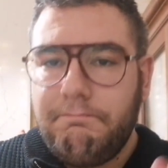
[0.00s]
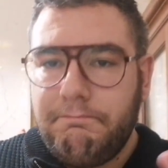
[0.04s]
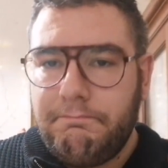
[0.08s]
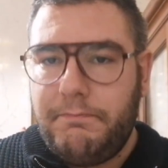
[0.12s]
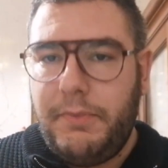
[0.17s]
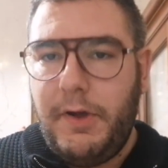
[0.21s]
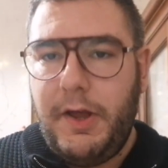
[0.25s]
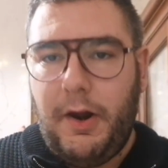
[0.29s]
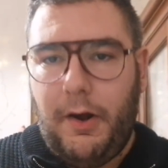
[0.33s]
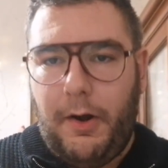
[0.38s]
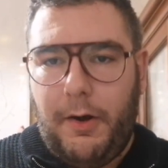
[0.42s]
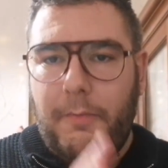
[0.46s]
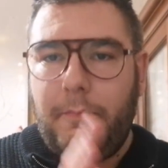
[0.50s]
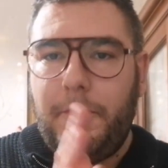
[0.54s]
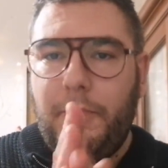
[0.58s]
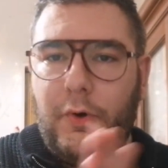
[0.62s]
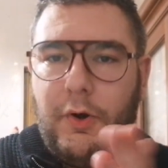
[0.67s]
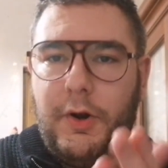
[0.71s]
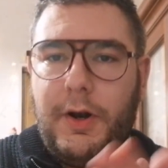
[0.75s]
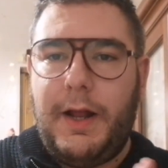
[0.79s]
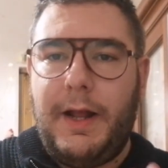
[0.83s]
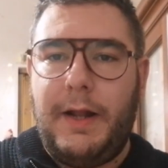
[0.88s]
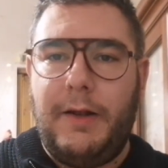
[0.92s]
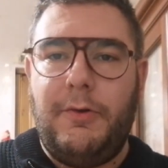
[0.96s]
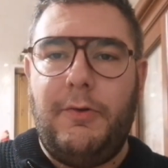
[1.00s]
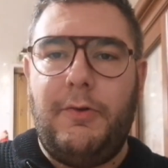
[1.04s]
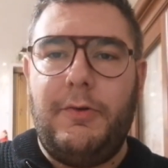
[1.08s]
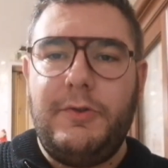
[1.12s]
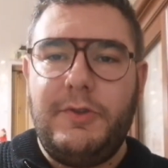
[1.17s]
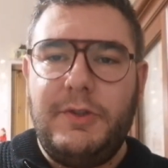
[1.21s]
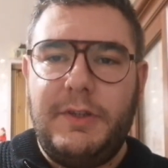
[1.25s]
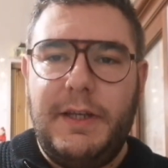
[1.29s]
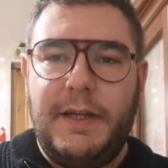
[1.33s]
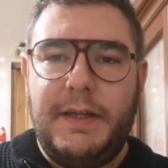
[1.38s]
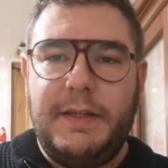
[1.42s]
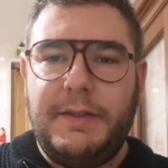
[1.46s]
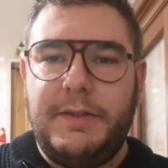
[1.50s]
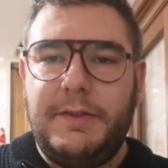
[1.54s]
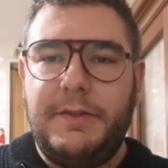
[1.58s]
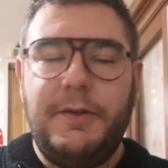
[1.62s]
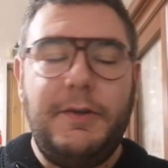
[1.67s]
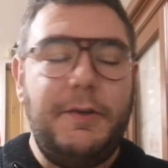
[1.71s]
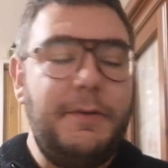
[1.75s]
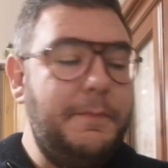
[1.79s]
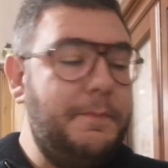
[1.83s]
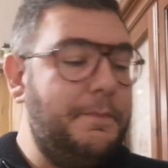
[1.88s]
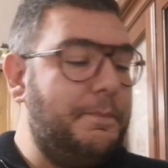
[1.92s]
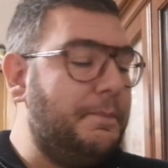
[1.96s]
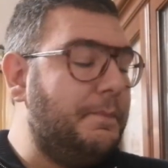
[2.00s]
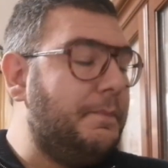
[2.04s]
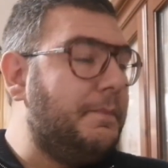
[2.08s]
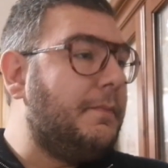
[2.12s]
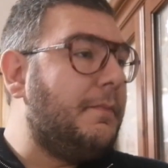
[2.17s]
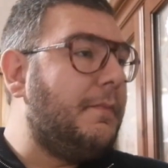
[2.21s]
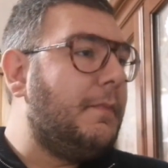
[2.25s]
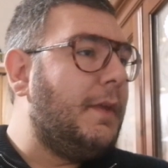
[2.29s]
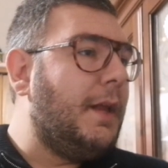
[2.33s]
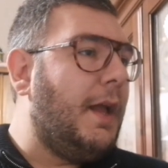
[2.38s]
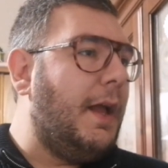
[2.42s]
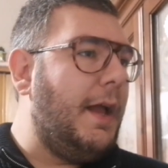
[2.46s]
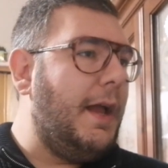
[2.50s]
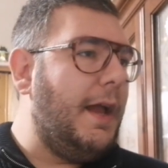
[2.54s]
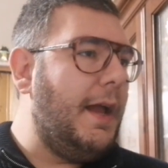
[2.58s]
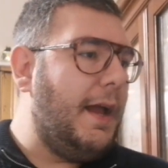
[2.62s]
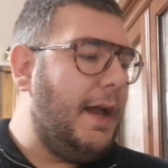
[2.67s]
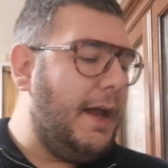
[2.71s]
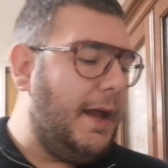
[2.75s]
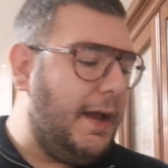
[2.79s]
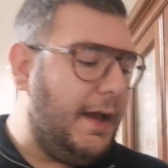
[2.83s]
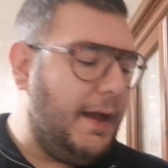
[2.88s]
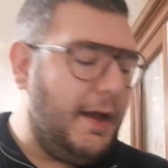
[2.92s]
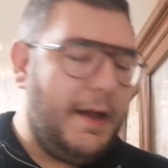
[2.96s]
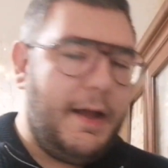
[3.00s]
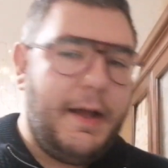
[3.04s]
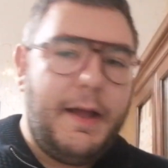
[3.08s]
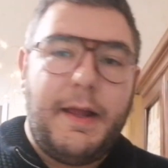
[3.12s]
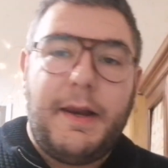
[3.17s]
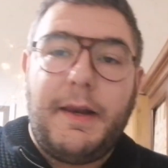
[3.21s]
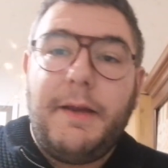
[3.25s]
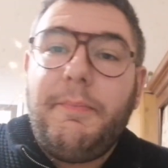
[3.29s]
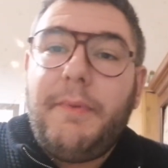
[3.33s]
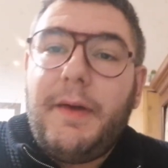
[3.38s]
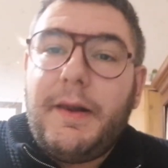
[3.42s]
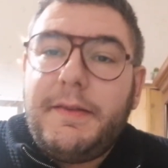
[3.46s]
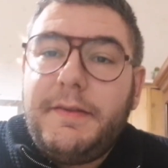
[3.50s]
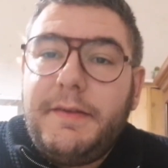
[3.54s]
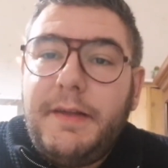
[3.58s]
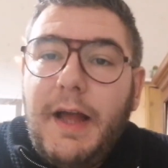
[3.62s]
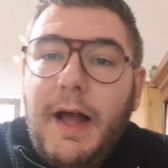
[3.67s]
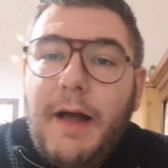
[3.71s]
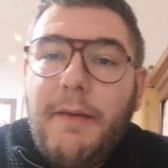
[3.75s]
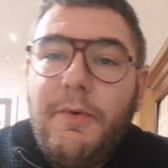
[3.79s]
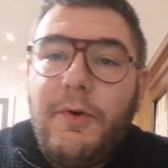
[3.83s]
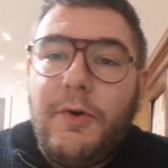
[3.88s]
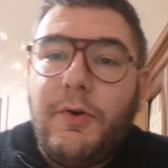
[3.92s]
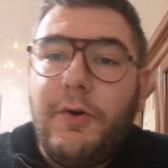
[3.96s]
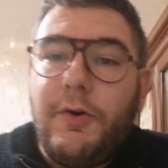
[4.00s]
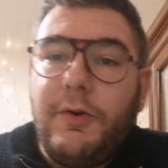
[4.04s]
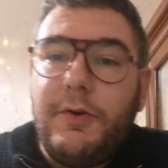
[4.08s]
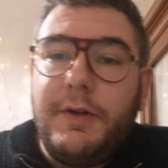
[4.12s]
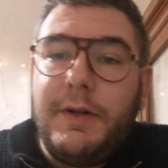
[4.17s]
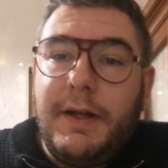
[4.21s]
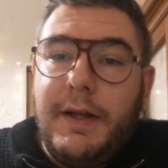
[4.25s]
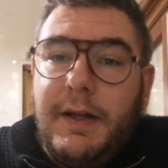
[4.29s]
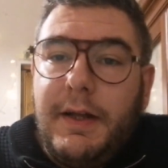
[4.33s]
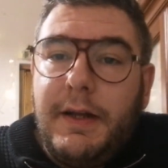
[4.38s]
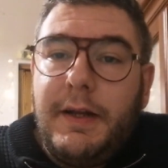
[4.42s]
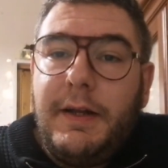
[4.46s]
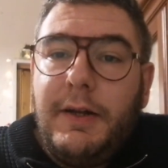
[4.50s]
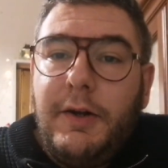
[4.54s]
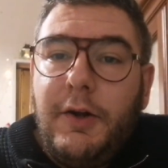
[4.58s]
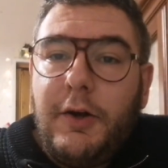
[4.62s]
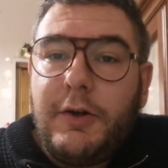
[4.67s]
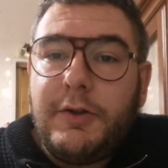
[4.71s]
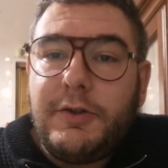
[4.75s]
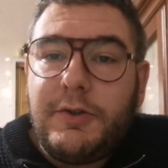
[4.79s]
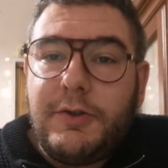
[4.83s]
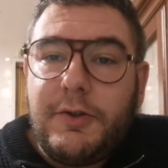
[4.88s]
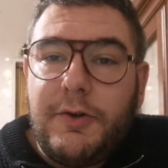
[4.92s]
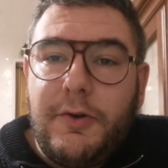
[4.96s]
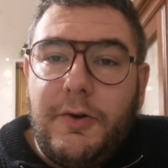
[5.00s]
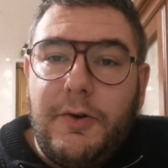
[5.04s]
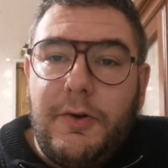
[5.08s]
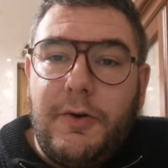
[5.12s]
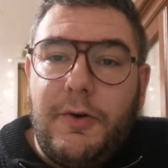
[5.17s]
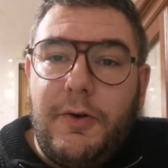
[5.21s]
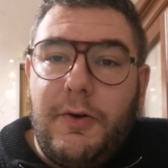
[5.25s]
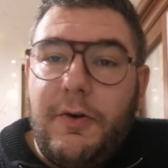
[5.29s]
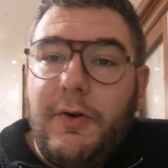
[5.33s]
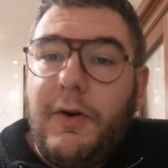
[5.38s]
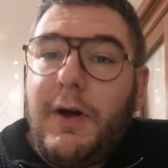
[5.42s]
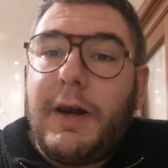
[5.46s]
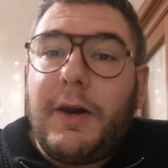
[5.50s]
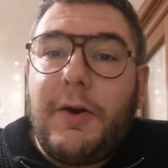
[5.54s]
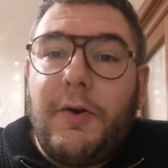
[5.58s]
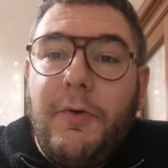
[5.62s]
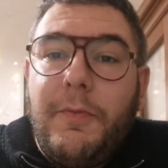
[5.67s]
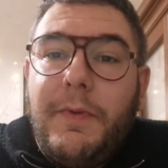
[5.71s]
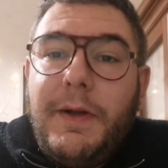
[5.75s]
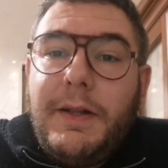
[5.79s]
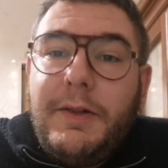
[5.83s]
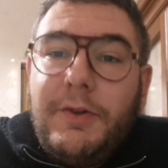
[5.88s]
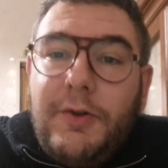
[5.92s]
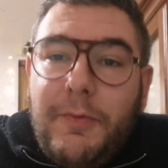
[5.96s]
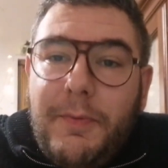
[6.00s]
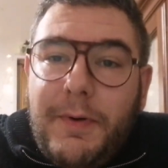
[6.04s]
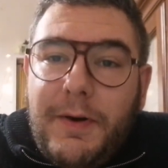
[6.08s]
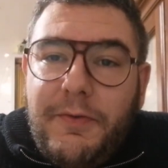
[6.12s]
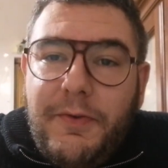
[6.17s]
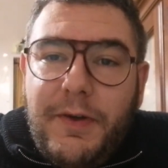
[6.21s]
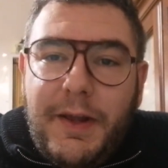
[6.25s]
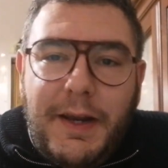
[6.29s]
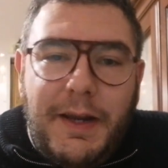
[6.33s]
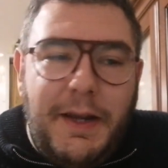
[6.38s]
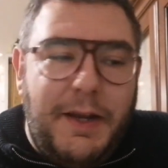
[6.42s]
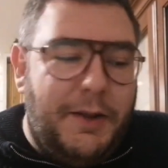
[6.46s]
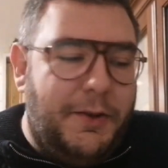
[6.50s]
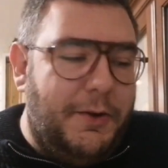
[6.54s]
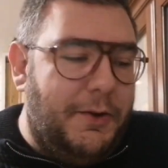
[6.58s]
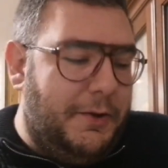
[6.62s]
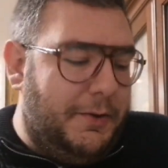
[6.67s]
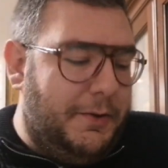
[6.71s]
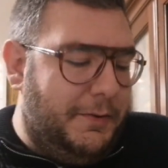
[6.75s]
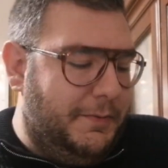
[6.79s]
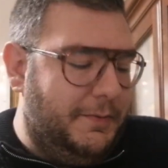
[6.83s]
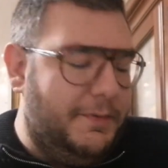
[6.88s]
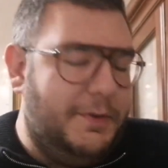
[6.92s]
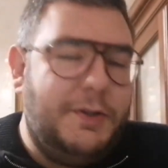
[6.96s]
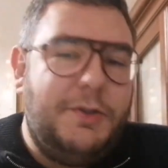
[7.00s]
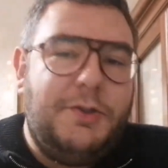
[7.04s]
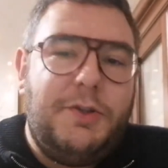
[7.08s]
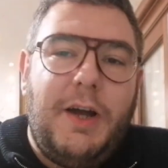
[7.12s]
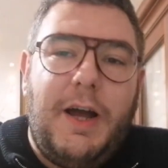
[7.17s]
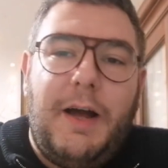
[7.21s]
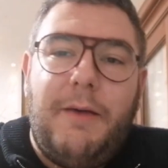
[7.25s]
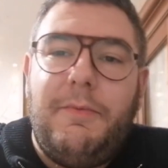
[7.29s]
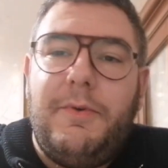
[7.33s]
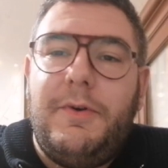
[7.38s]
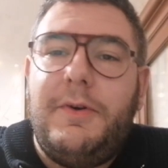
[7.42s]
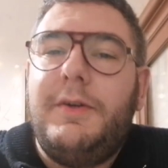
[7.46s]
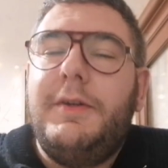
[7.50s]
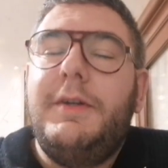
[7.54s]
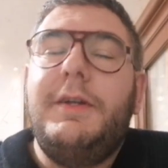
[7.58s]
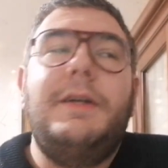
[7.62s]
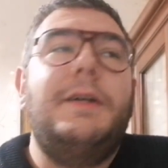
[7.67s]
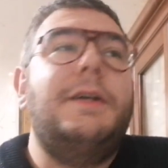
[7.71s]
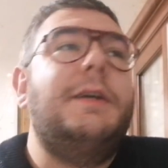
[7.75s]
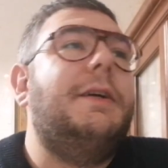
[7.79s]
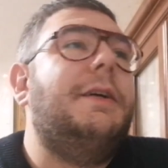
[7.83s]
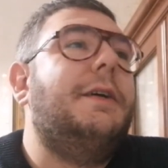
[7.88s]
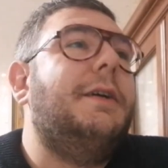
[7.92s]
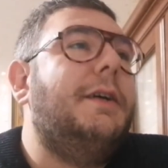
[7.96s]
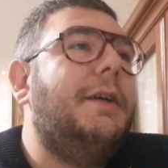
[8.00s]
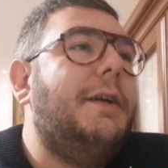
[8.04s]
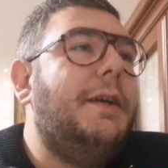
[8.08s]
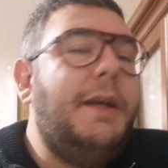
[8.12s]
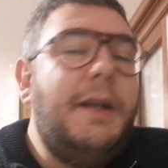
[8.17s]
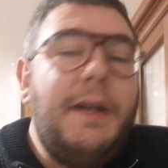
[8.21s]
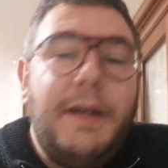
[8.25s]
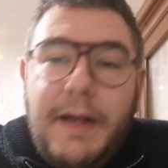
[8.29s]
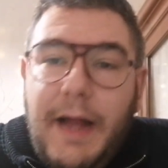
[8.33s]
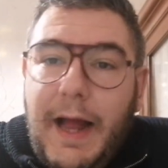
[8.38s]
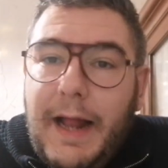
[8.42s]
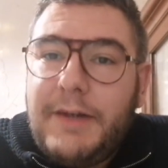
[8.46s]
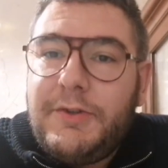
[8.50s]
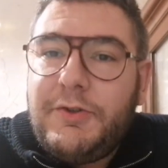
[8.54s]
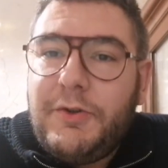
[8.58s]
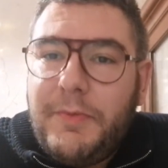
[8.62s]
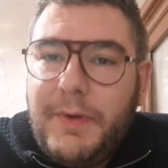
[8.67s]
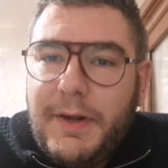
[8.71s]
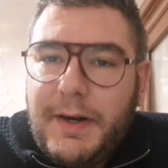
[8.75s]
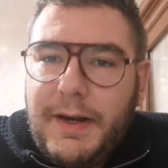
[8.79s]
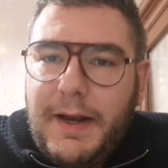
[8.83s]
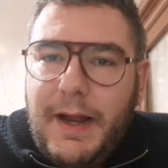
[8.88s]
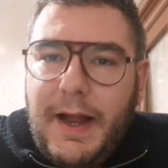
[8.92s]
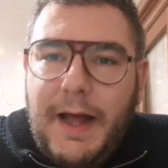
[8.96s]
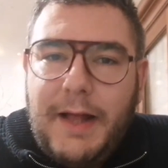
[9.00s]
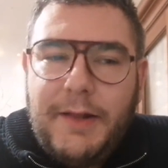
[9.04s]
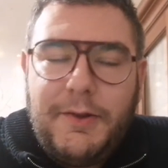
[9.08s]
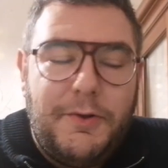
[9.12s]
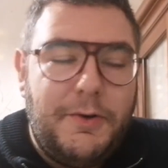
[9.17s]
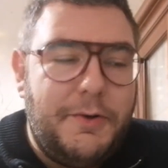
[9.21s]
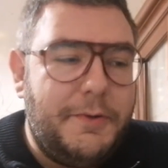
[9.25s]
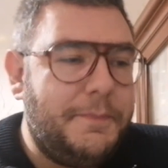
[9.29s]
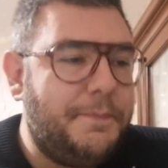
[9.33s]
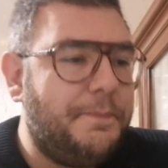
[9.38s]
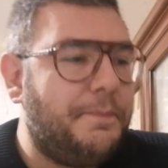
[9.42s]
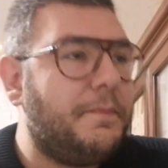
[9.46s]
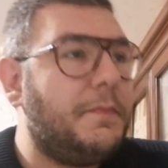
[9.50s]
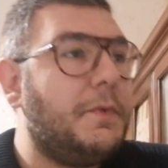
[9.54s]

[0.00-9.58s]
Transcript: però buon anno lo stesso. E ripartiamo con il nostro argomento preferito, diciamo, il calciomercato.